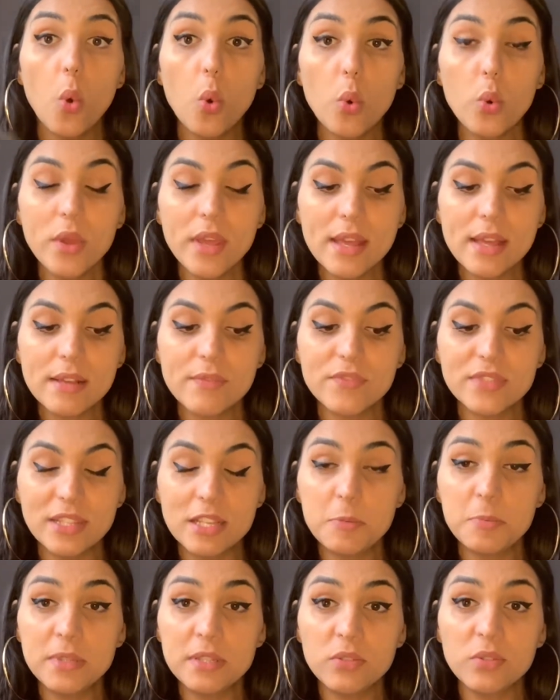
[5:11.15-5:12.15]
O que é,
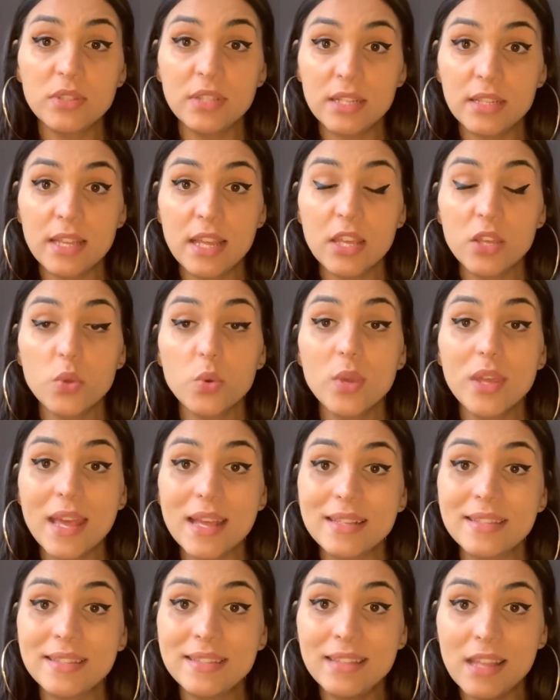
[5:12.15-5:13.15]
vocês precisam entender que o que
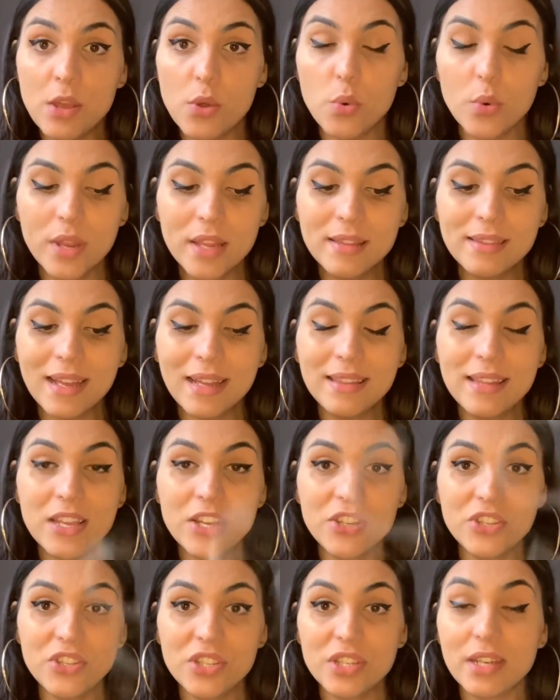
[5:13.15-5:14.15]
é seu, o que está
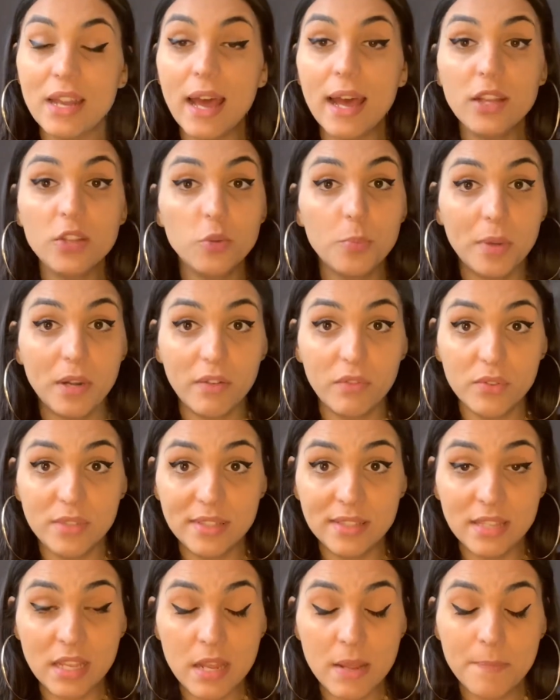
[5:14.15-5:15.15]
destinado para
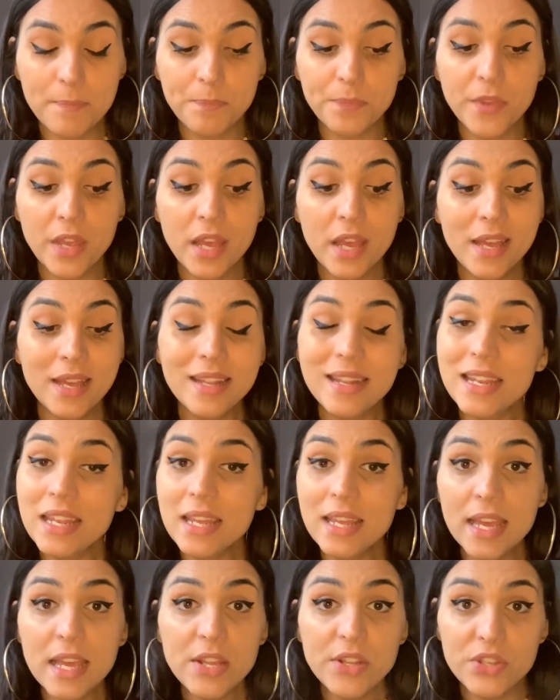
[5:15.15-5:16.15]
você,
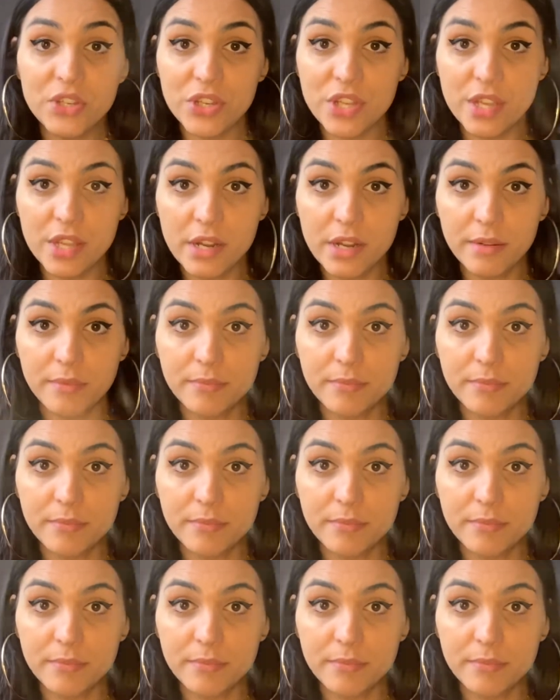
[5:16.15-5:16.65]
ninguém tira.